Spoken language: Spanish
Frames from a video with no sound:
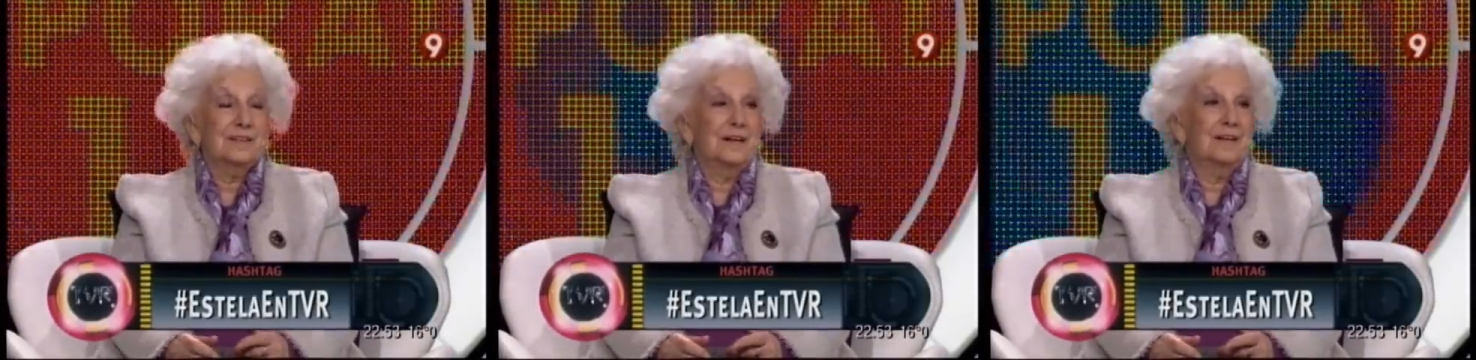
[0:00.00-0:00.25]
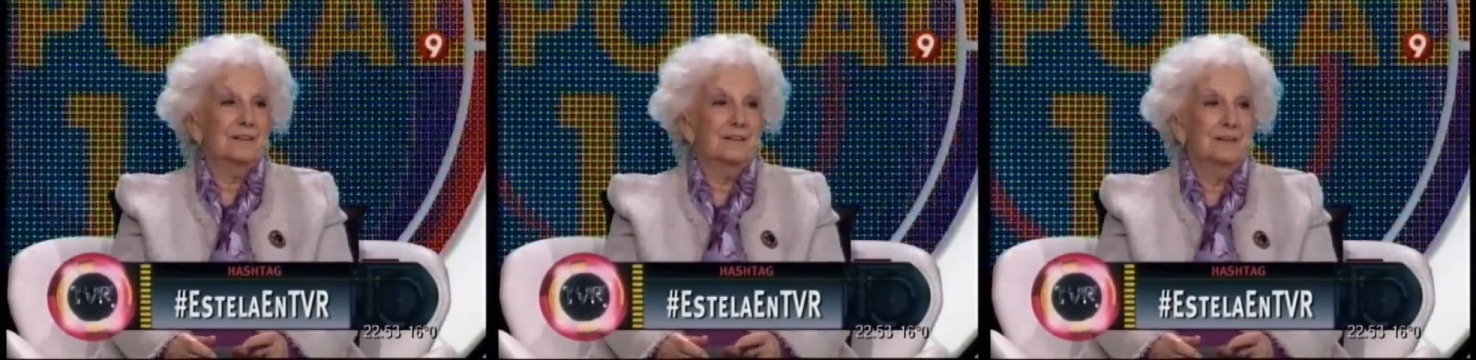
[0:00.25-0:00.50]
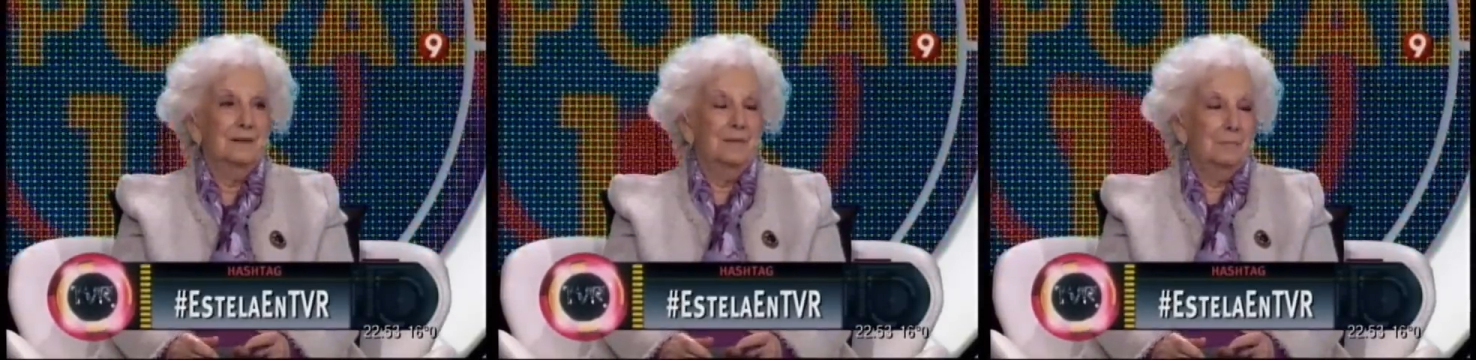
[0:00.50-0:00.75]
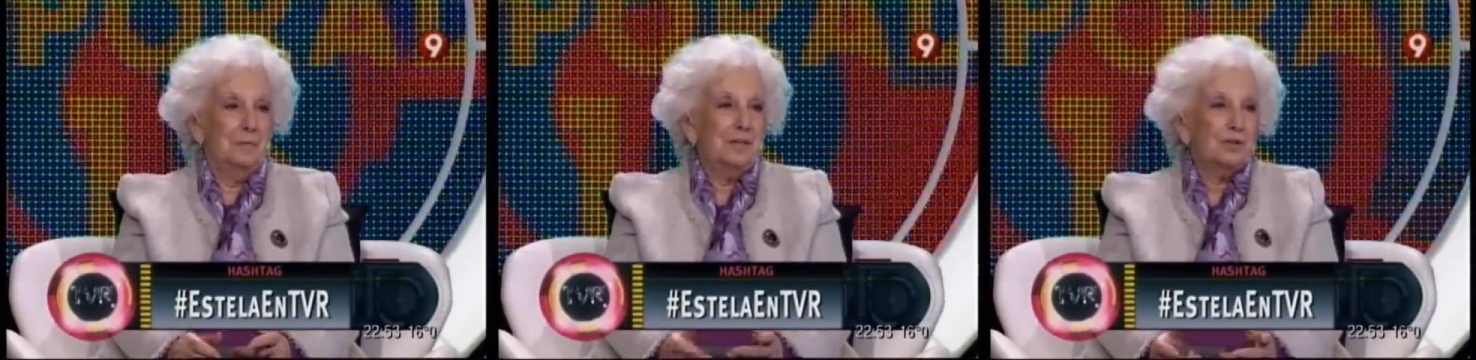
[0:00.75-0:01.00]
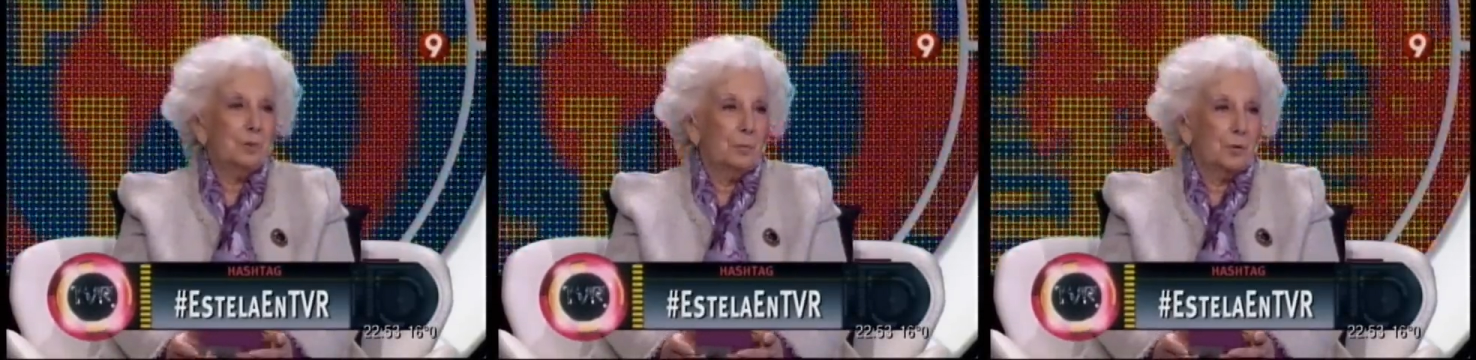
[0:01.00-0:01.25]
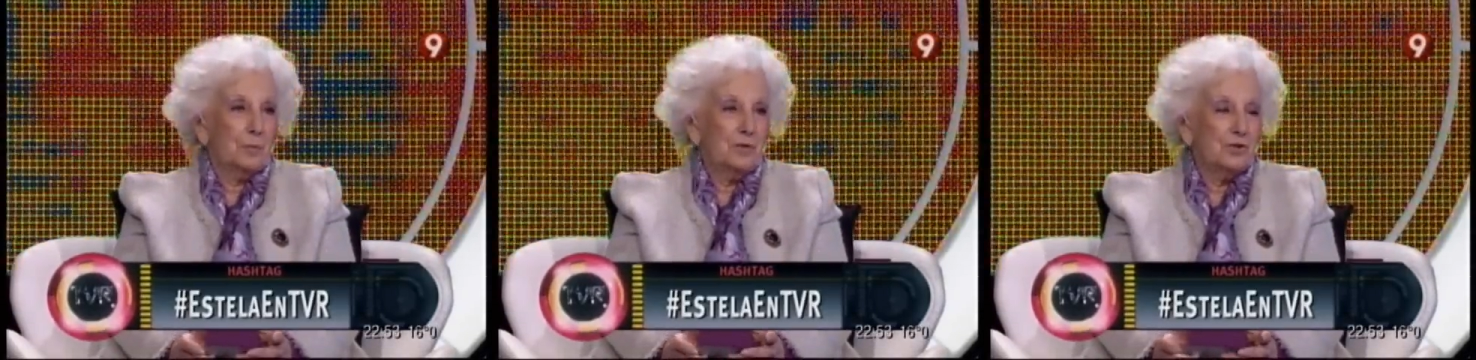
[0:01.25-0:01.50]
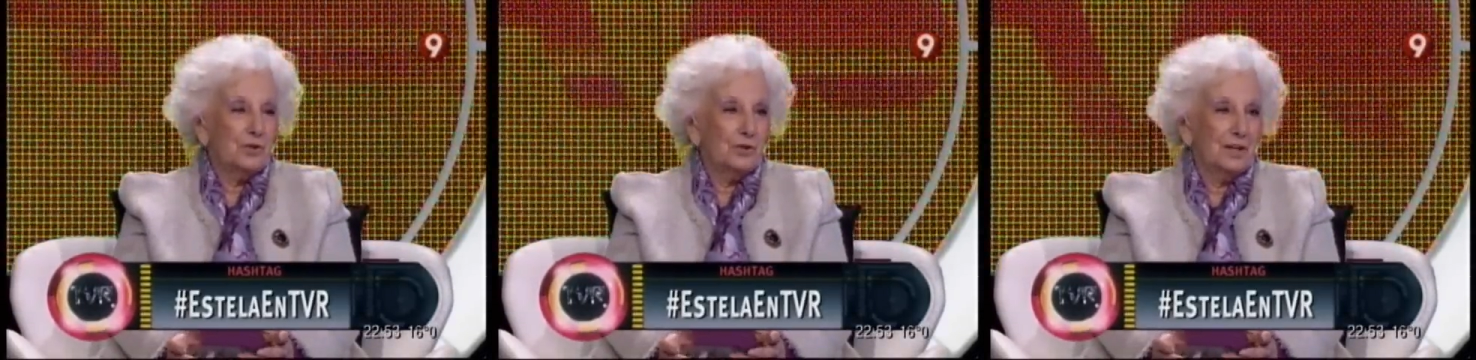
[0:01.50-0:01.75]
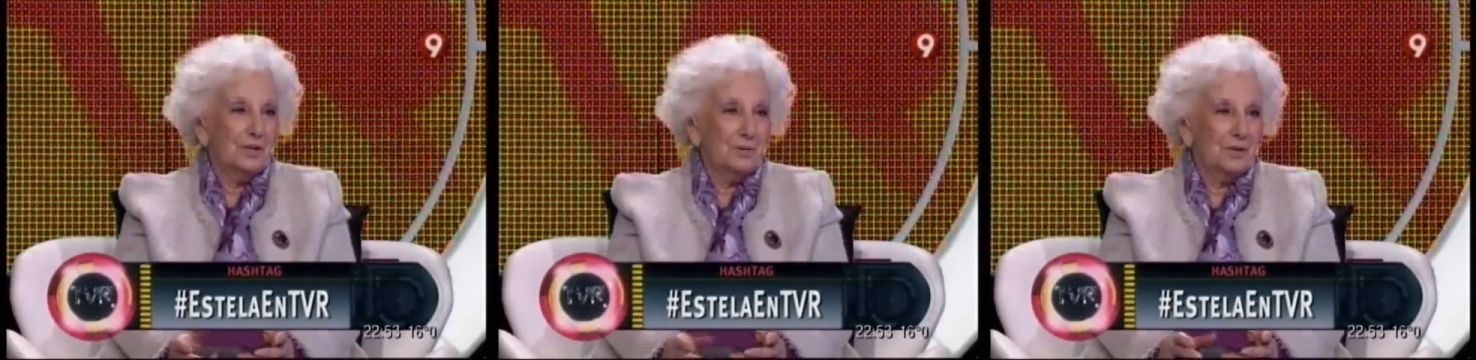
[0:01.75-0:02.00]
tan visto por
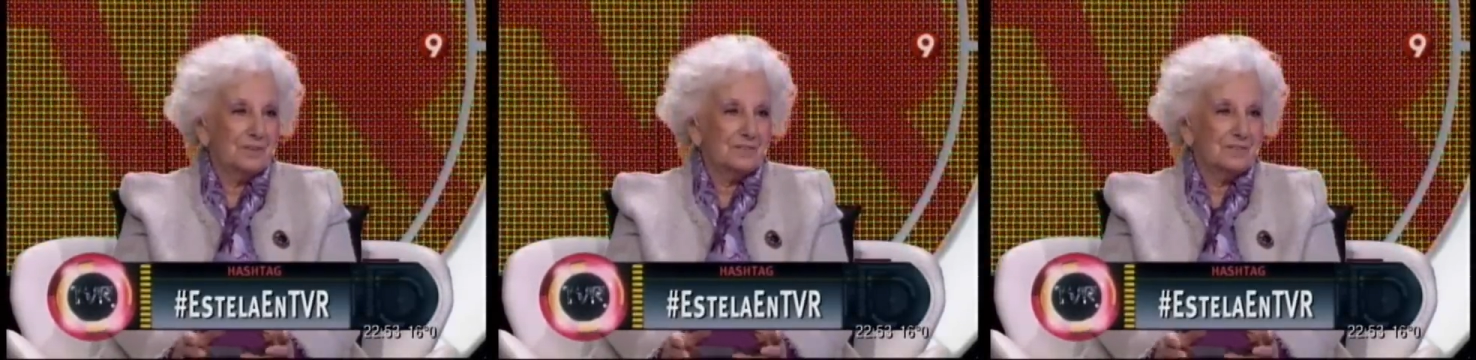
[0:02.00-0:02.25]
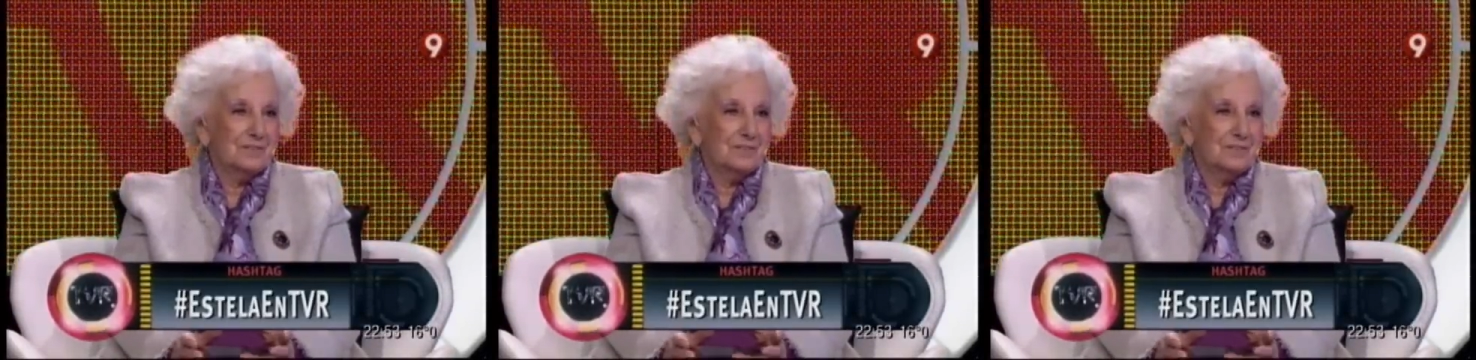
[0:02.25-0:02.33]
millones. ¿no ¿De quién habla? ¿De